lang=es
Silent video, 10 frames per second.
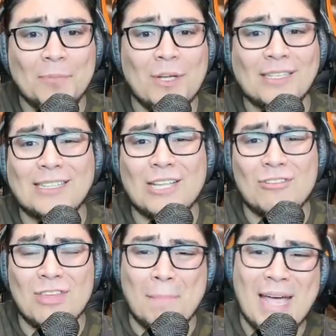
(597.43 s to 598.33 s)
del sexenio
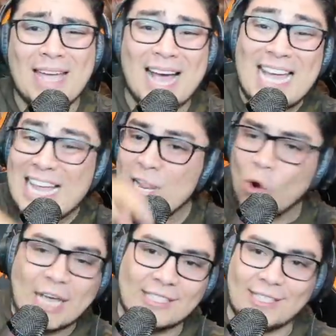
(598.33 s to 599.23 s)
de Peña y lo
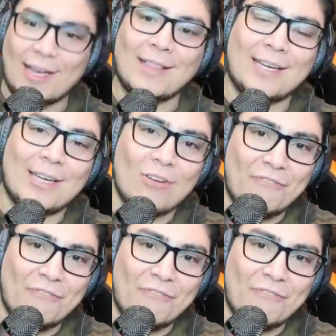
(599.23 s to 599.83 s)
que se adquirió al